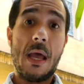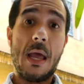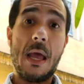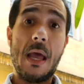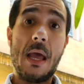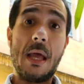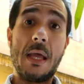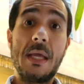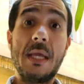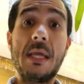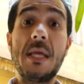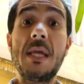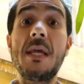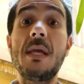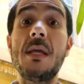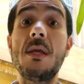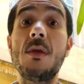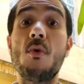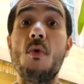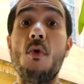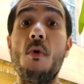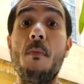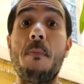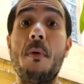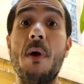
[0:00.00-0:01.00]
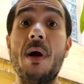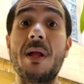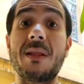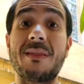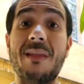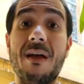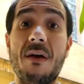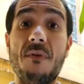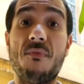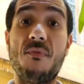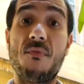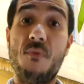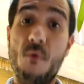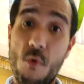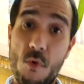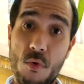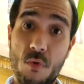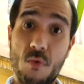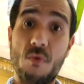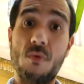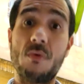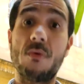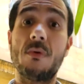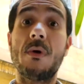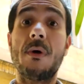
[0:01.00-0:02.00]
É, e o
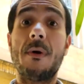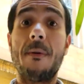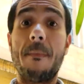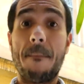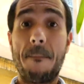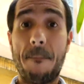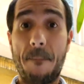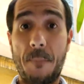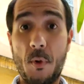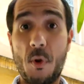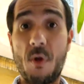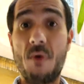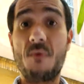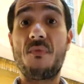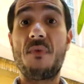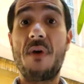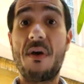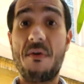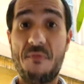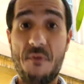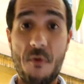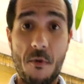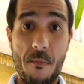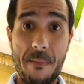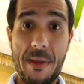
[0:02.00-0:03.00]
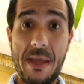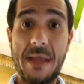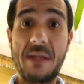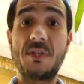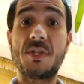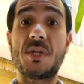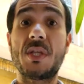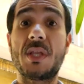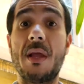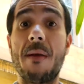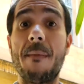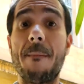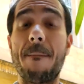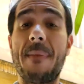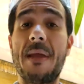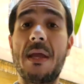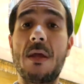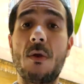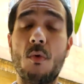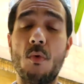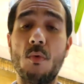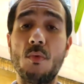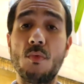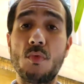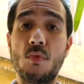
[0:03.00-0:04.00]
Botafogo provavelmente também
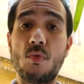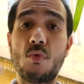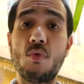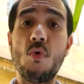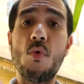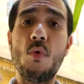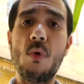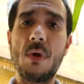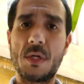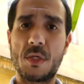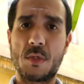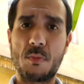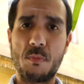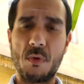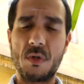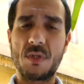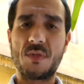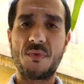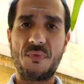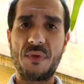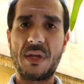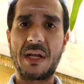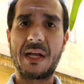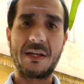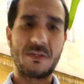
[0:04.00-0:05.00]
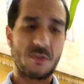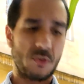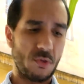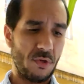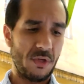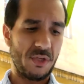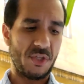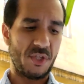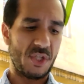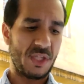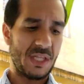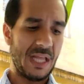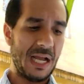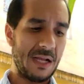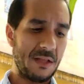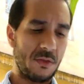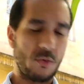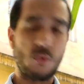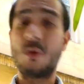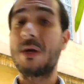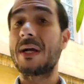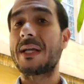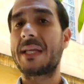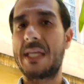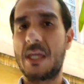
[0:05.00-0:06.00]
com duas modificações. Tá,
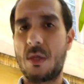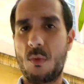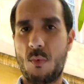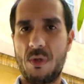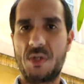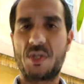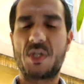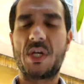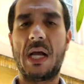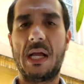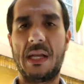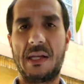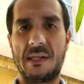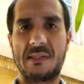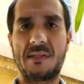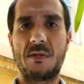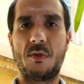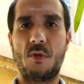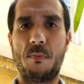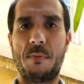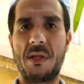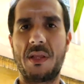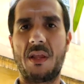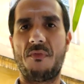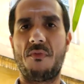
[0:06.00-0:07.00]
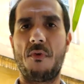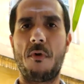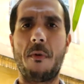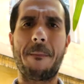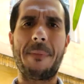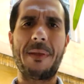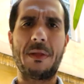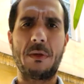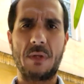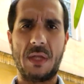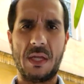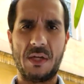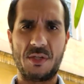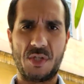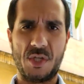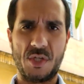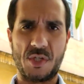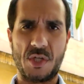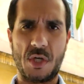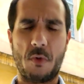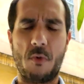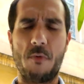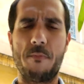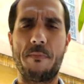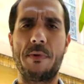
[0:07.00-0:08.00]
tô aqui com a escalação do Botafogo, pelo que a
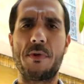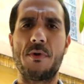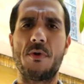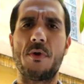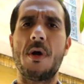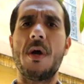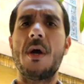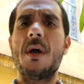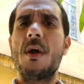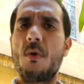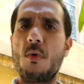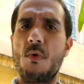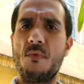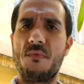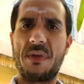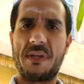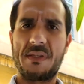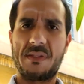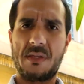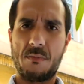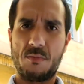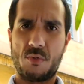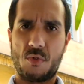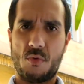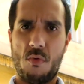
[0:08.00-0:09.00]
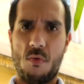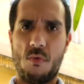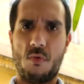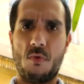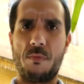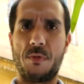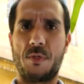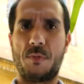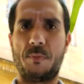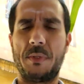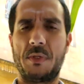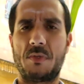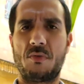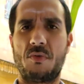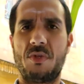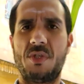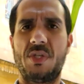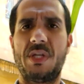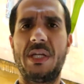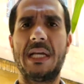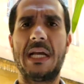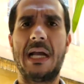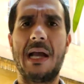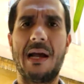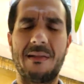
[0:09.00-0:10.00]
gente acompanhou, conversamos com algumas pessoas
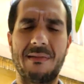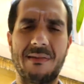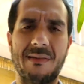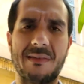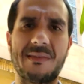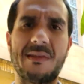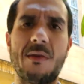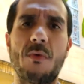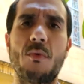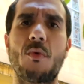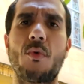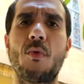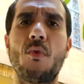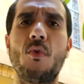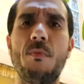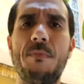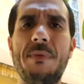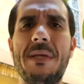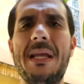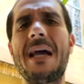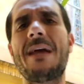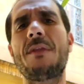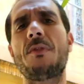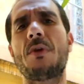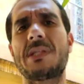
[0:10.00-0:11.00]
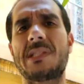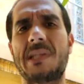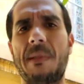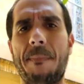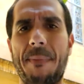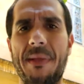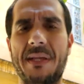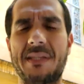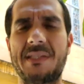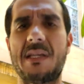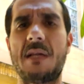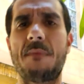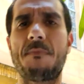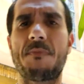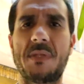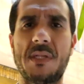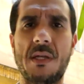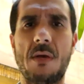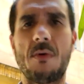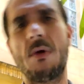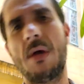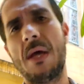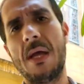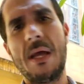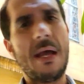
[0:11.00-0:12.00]
ligadas ao clube e a nossa
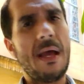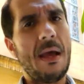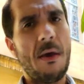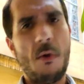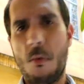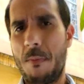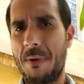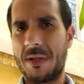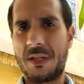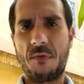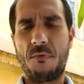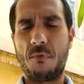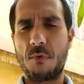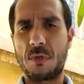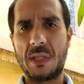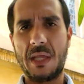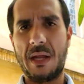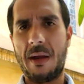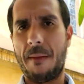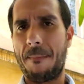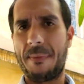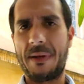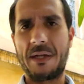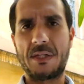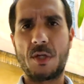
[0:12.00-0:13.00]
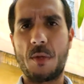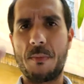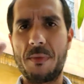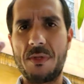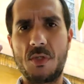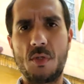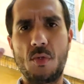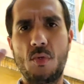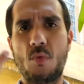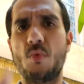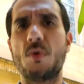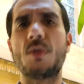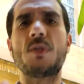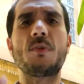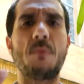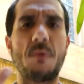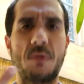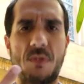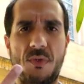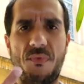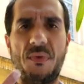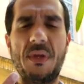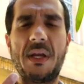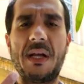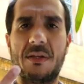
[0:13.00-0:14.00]
percepção, o Botafogo terá praticamente duas
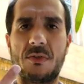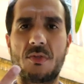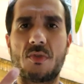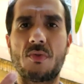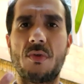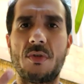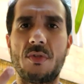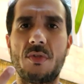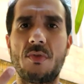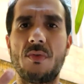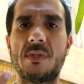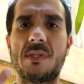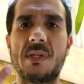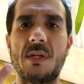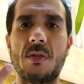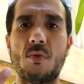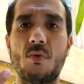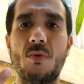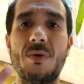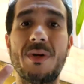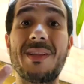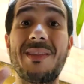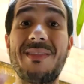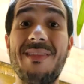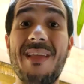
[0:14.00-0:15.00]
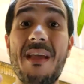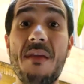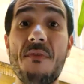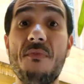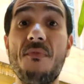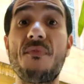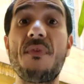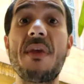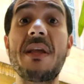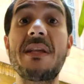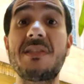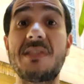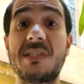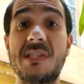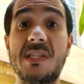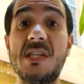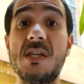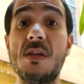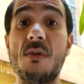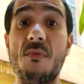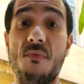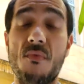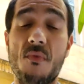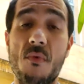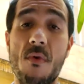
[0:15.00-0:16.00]
modificações no setor
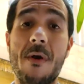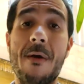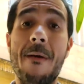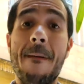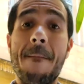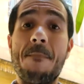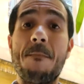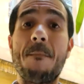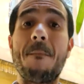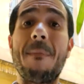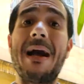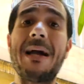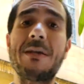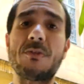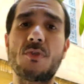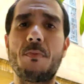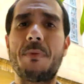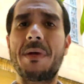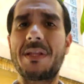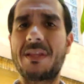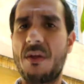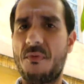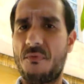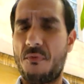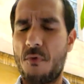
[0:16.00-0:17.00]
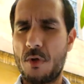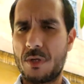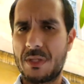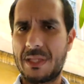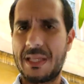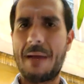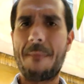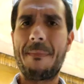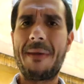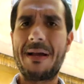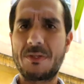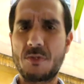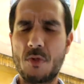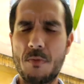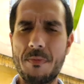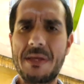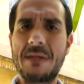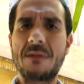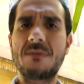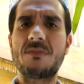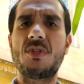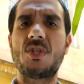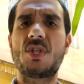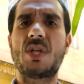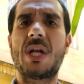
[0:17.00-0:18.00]
defensivo, mas o Botafogo está mais ou
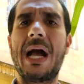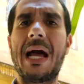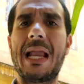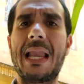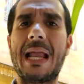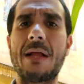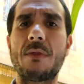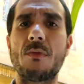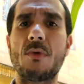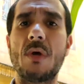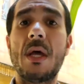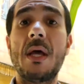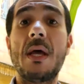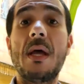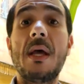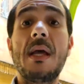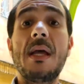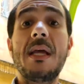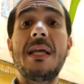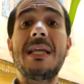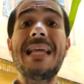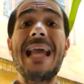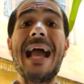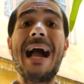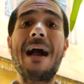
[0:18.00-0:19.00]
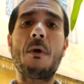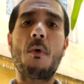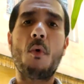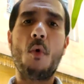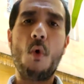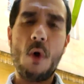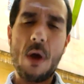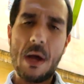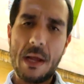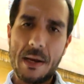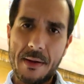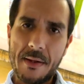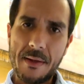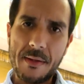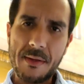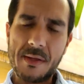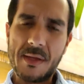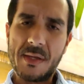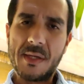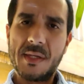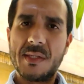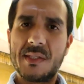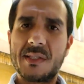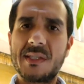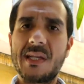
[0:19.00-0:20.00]
menos escalado. E agora
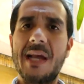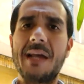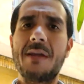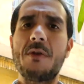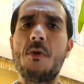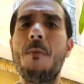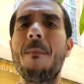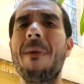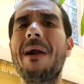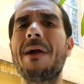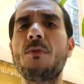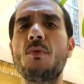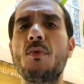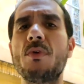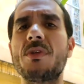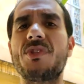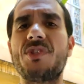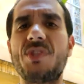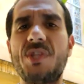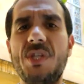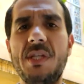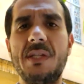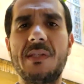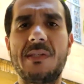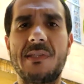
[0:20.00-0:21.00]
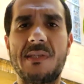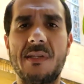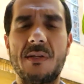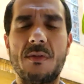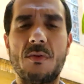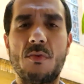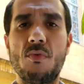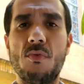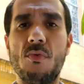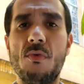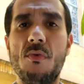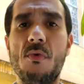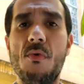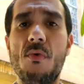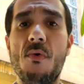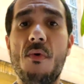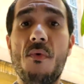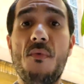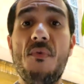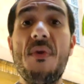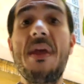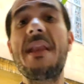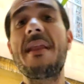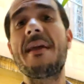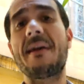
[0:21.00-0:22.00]
saiu uma notícia do
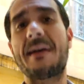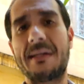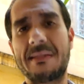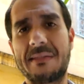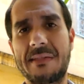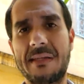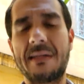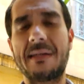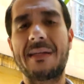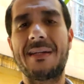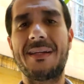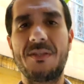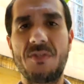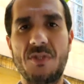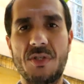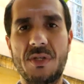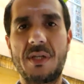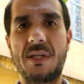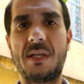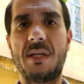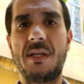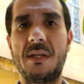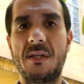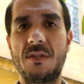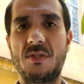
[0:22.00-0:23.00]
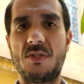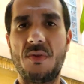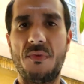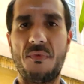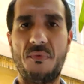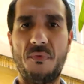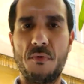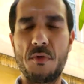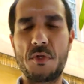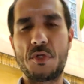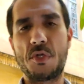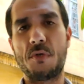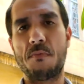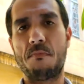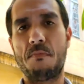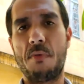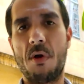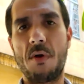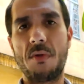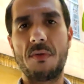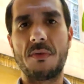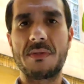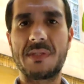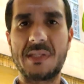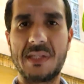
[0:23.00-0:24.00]
Vene Casagrande, que de
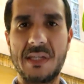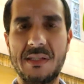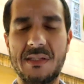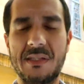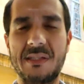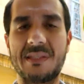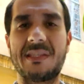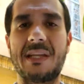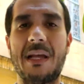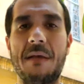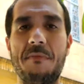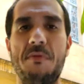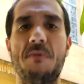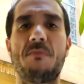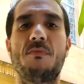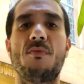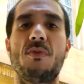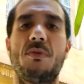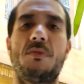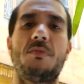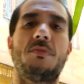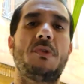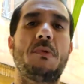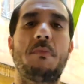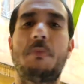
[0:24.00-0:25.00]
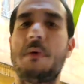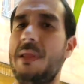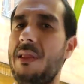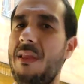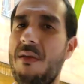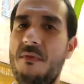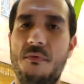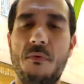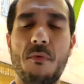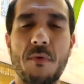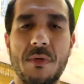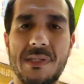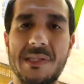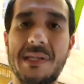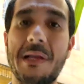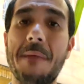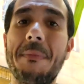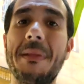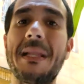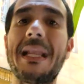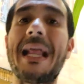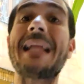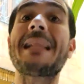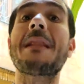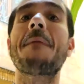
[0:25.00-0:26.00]
futebol não sei se sabe muito, de Botafogo
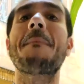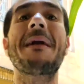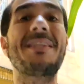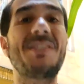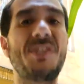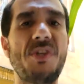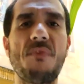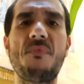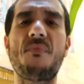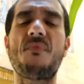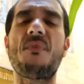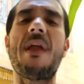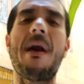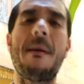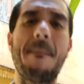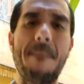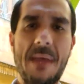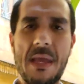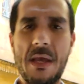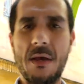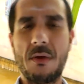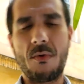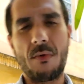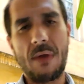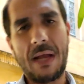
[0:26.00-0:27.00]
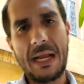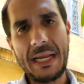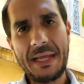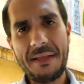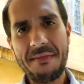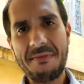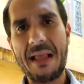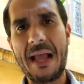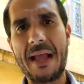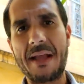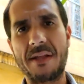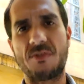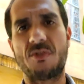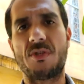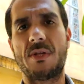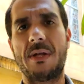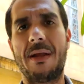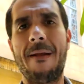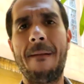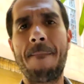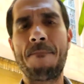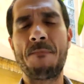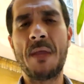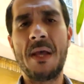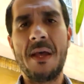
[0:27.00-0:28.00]
sabe nada, mas de Flamengo ele entende,
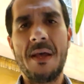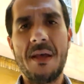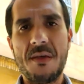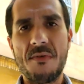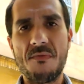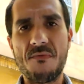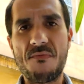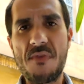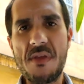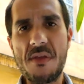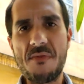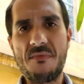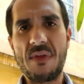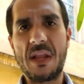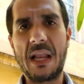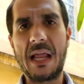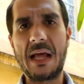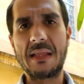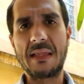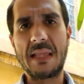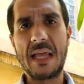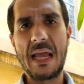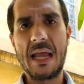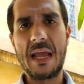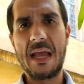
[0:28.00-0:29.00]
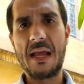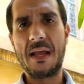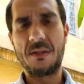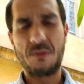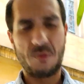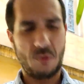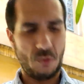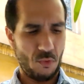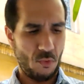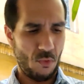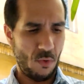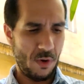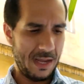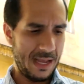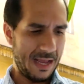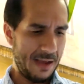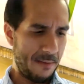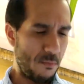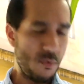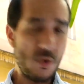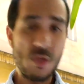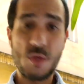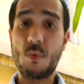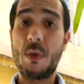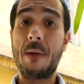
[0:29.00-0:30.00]
né? Vive lá dentro, conhece, é
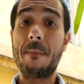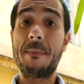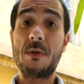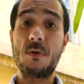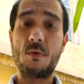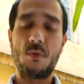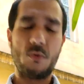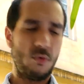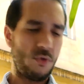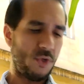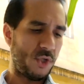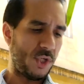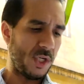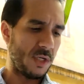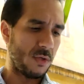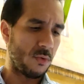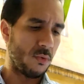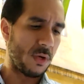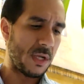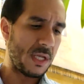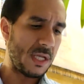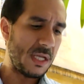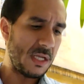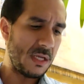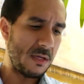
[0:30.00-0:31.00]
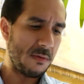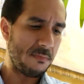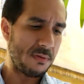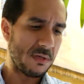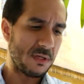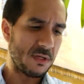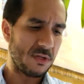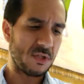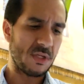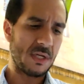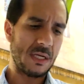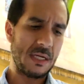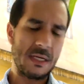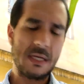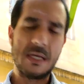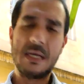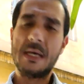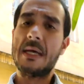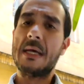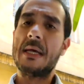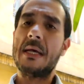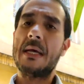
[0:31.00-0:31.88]
muito amigo do Diego Ribas, né?